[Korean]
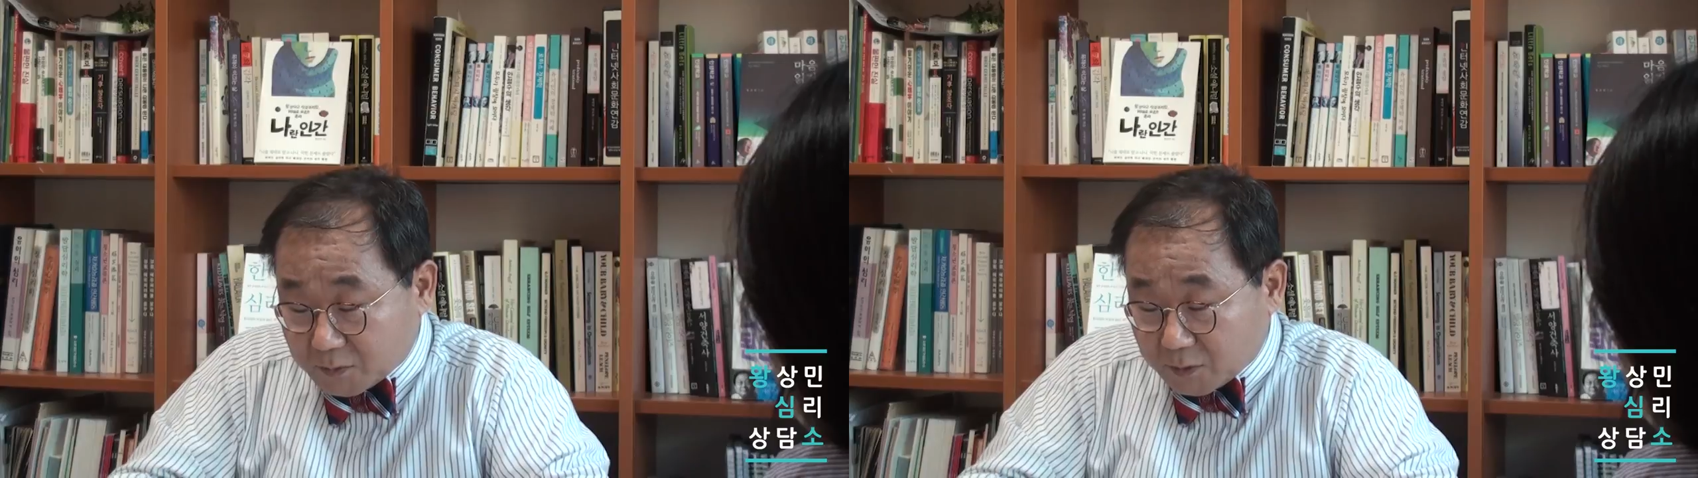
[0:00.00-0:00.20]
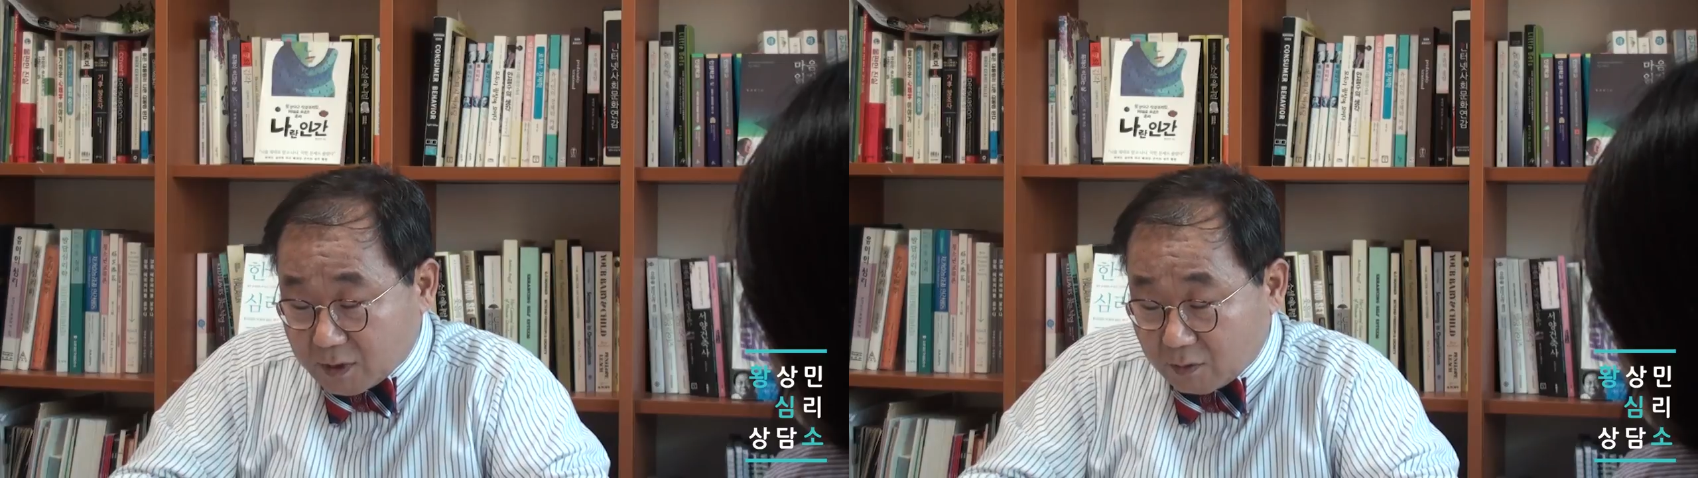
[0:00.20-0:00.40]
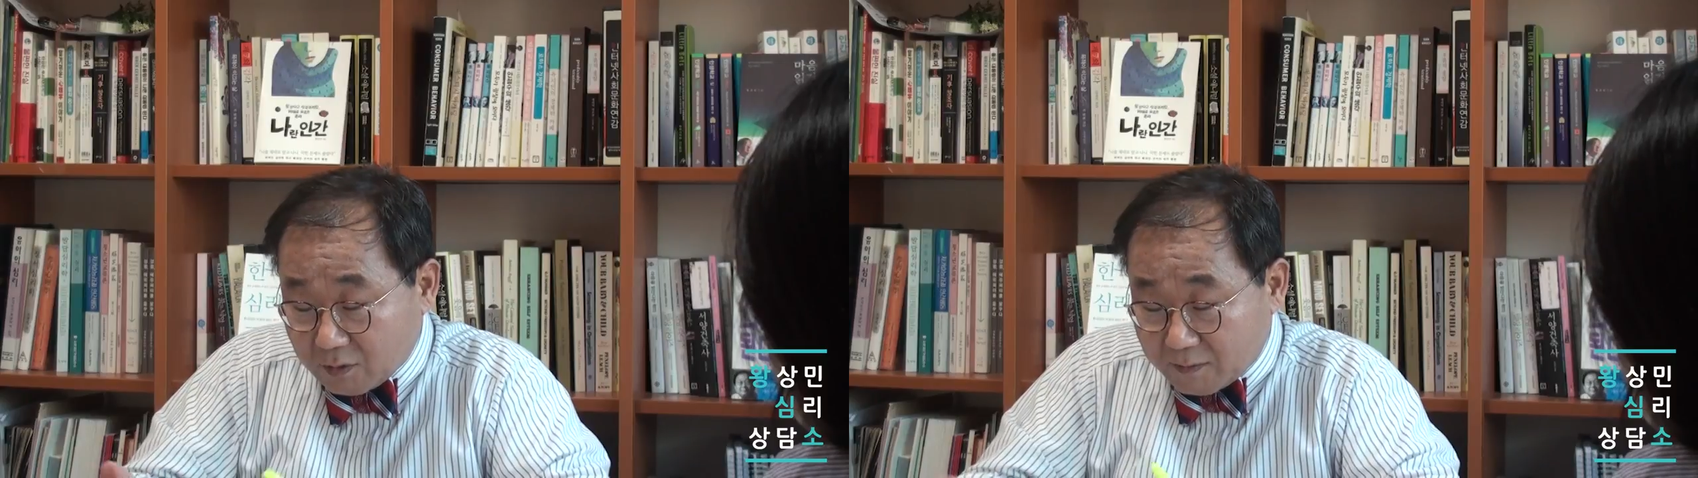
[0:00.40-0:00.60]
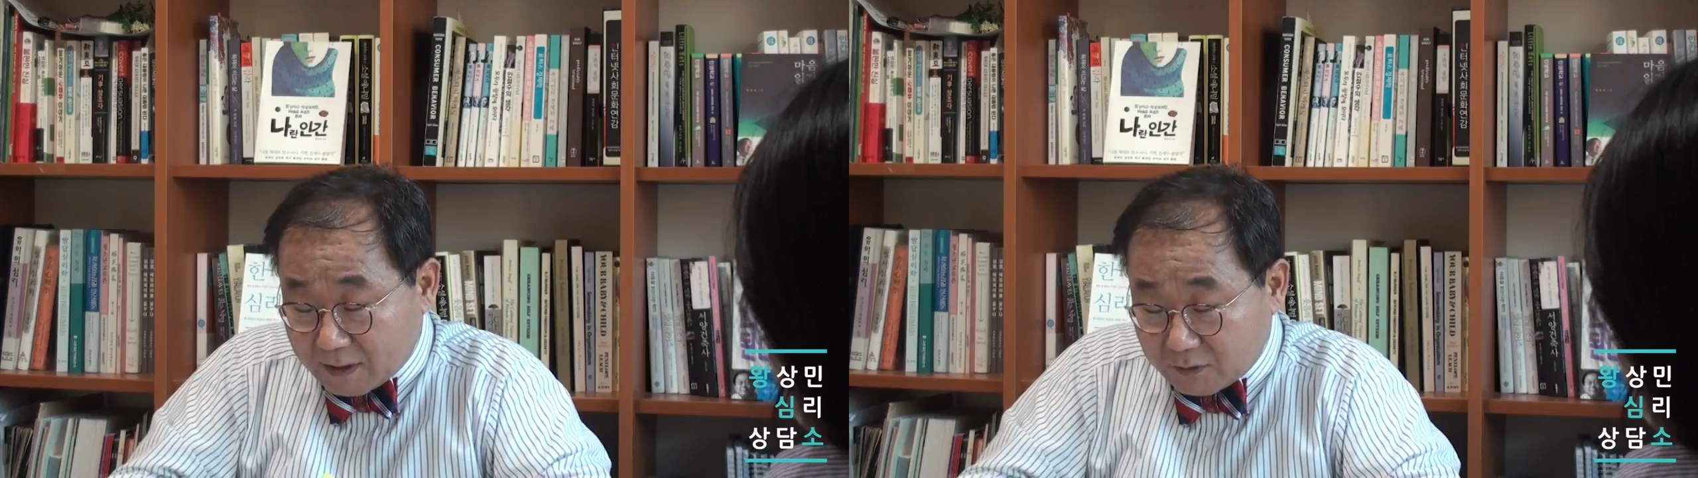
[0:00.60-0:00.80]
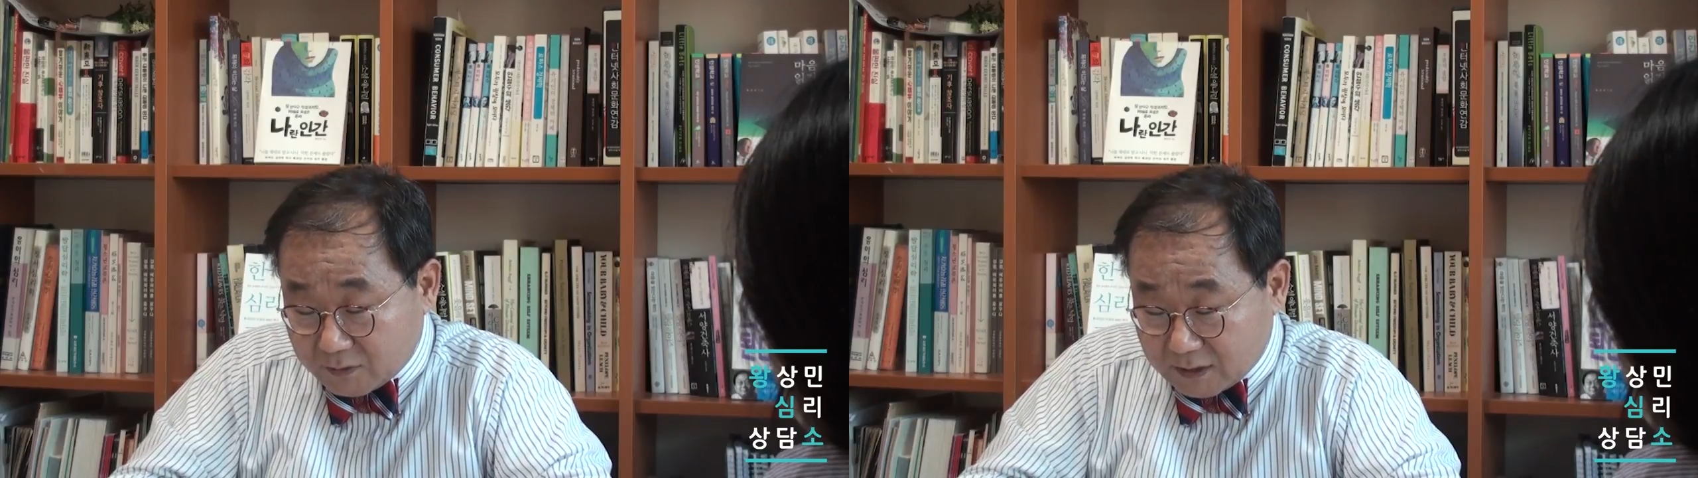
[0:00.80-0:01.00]
못하고
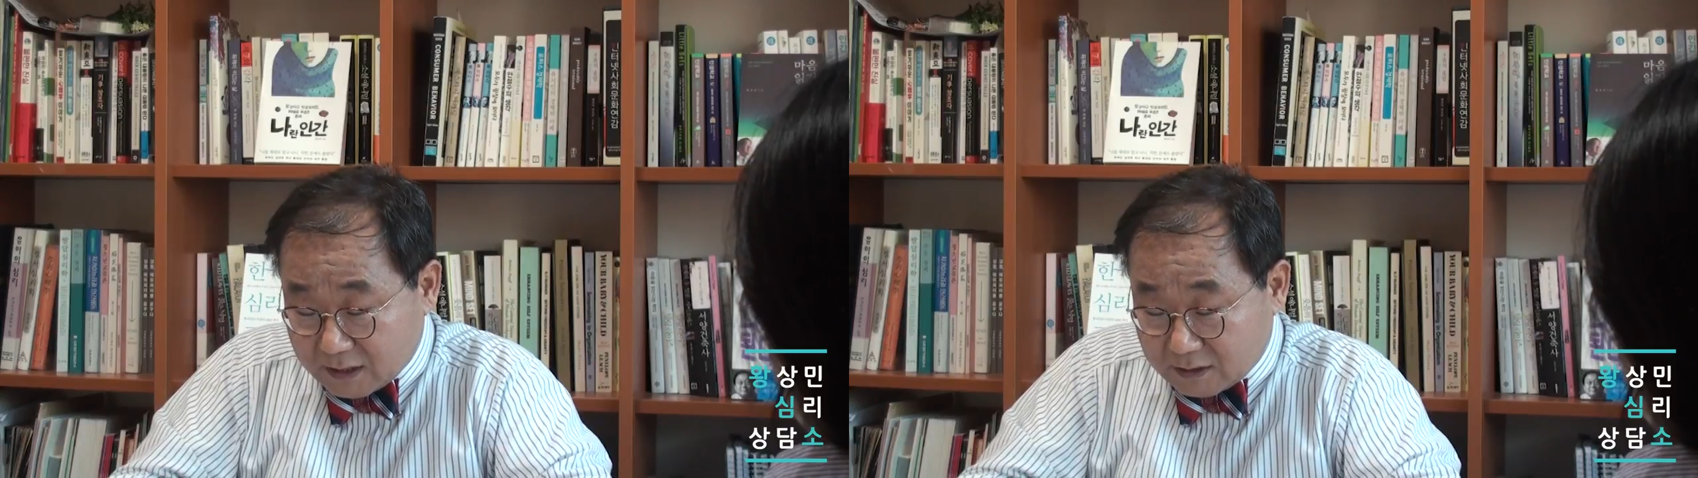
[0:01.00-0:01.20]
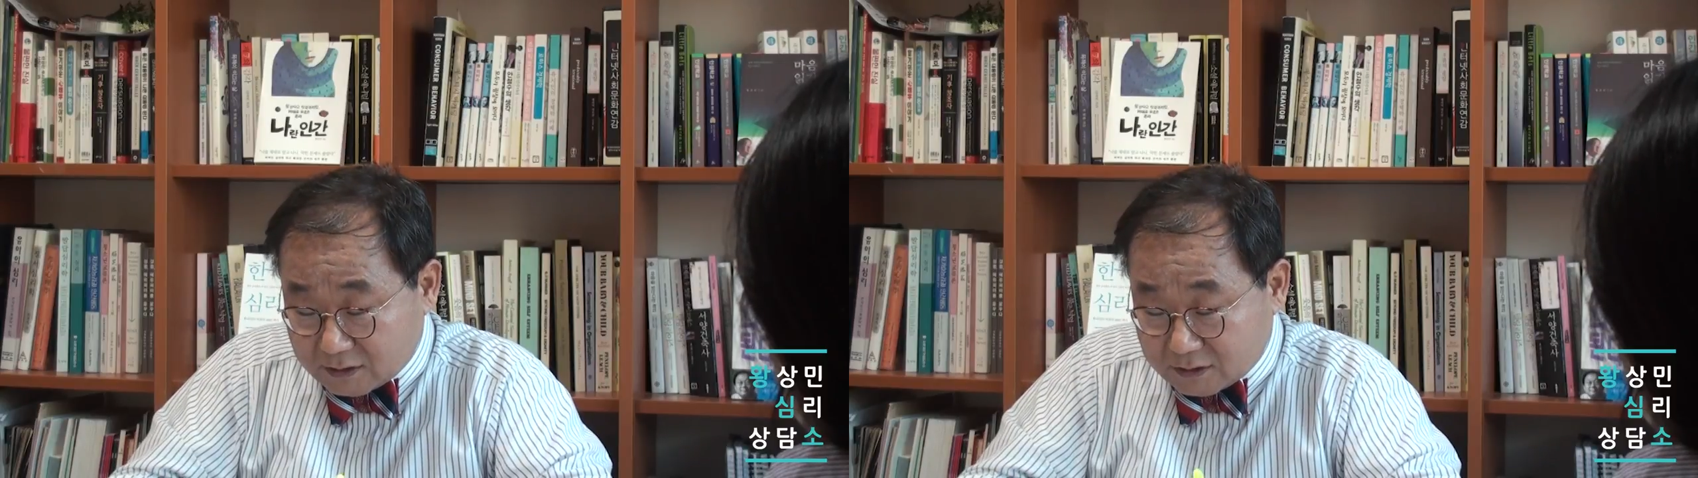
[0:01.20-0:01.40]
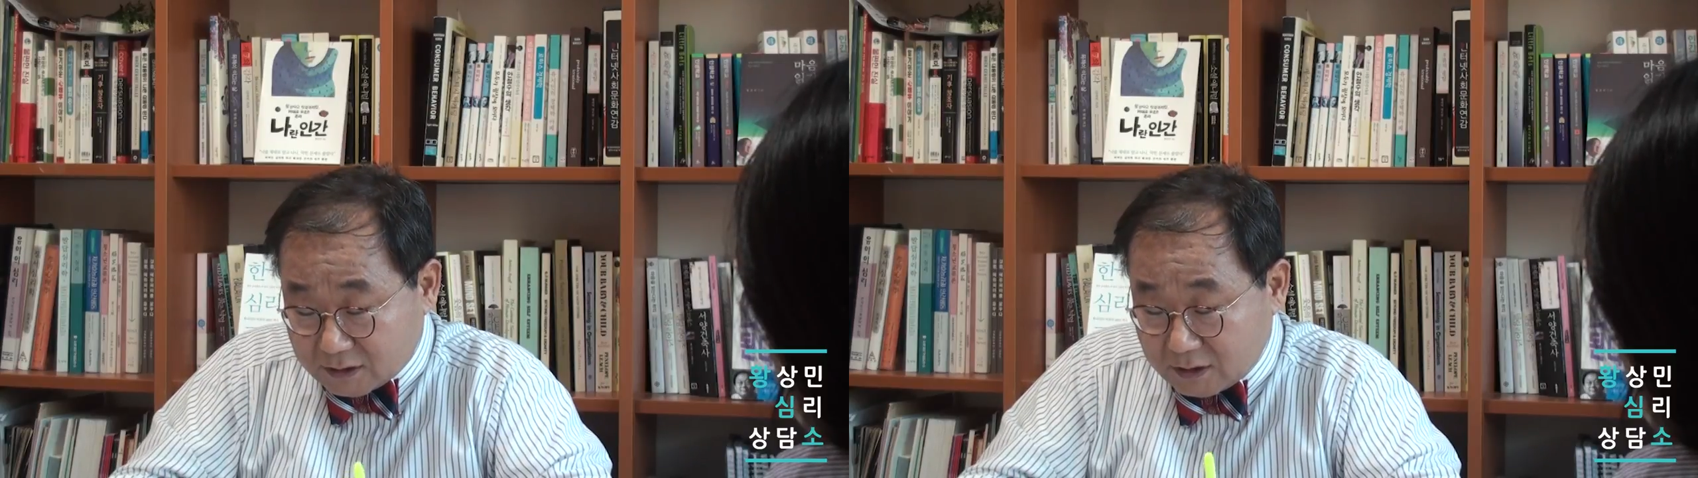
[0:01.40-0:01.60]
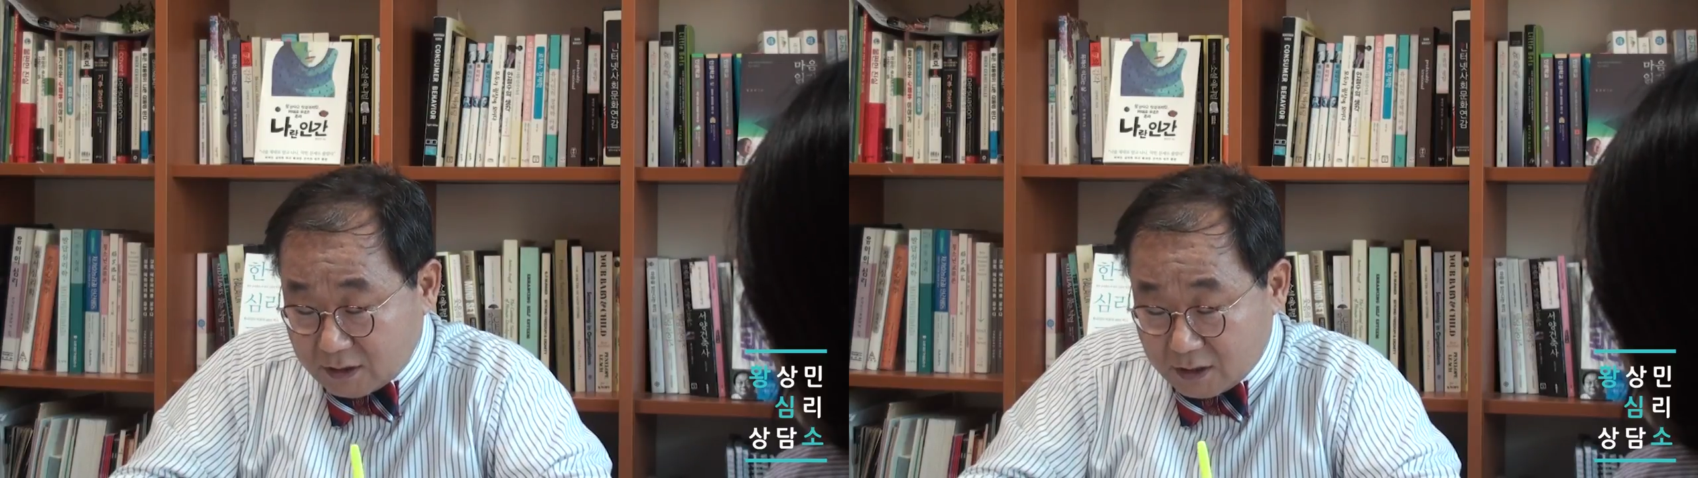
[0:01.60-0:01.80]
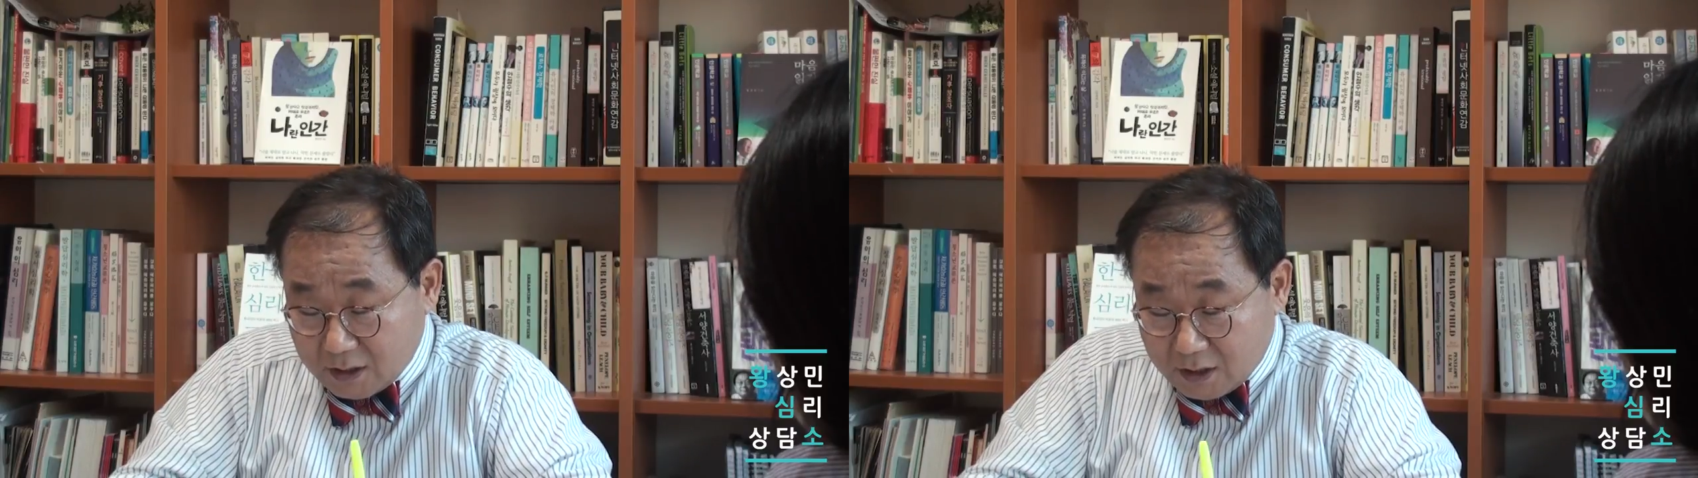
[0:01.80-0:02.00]
그만둔다든지
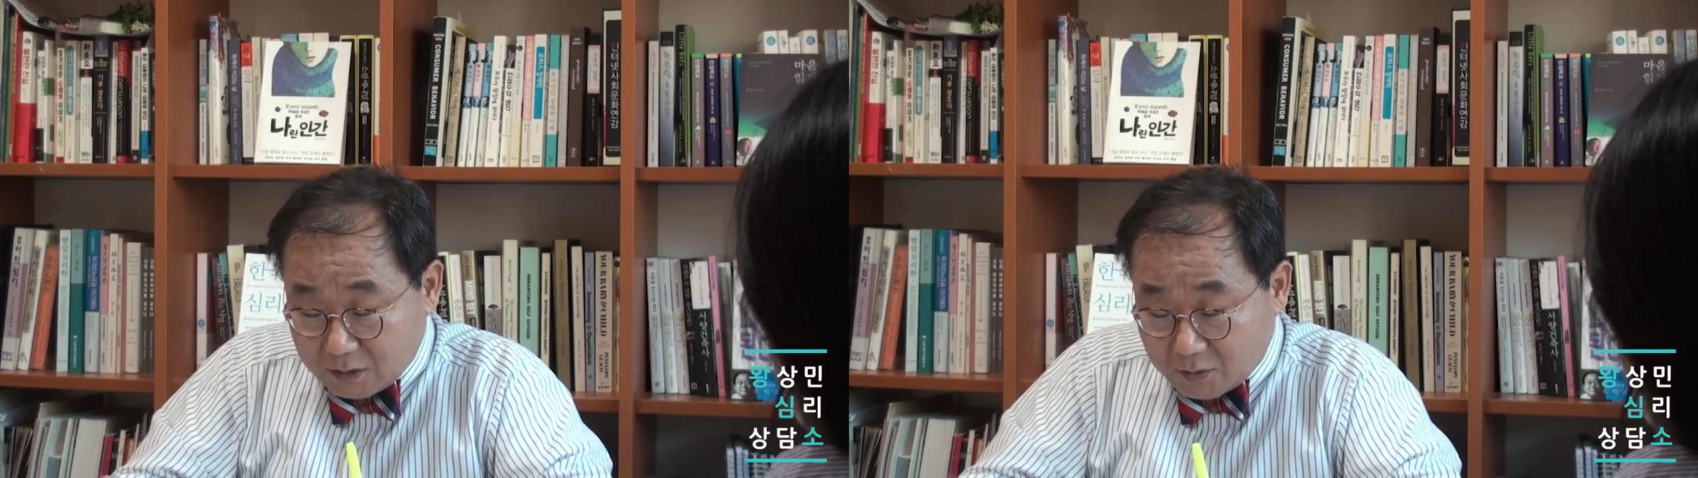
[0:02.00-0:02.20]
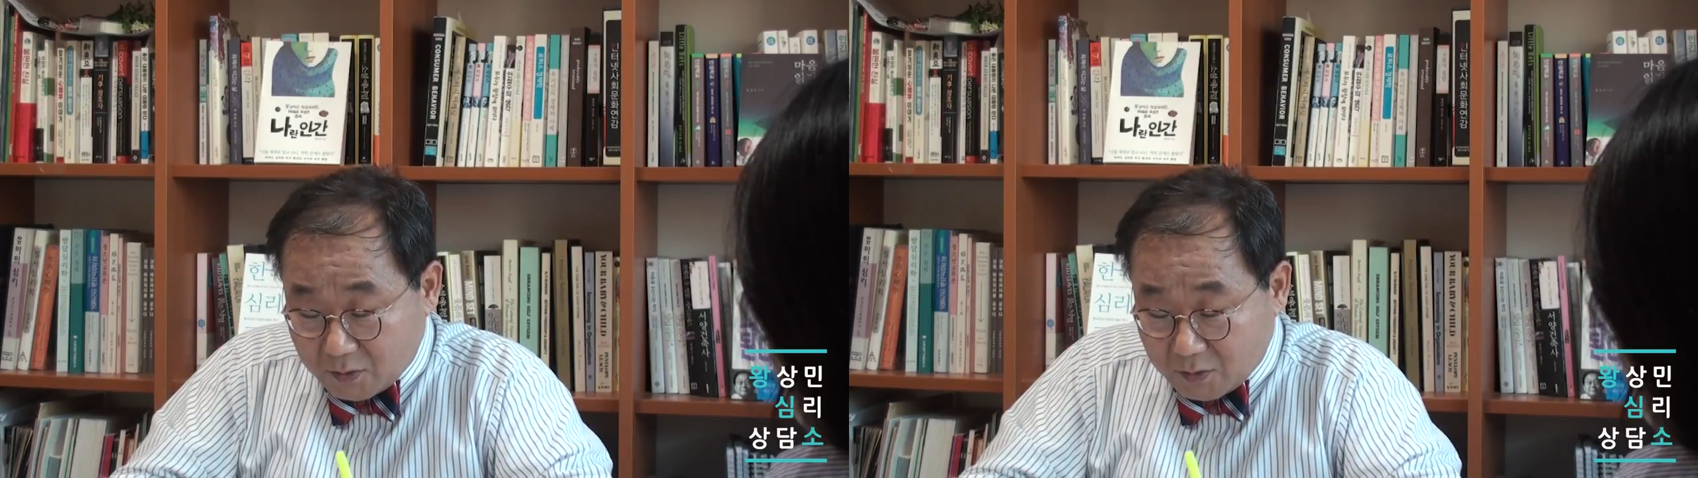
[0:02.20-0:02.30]
음.